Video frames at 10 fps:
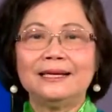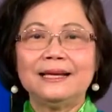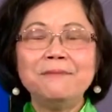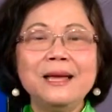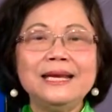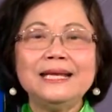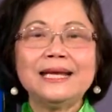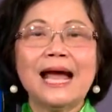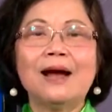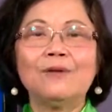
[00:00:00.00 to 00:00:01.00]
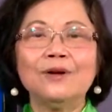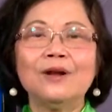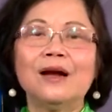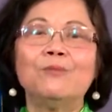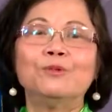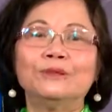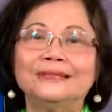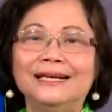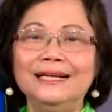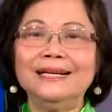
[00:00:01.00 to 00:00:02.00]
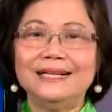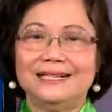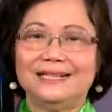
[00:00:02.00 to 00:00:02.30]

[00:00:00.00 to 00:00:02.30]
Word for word: cái Medicaid đó nó không có tính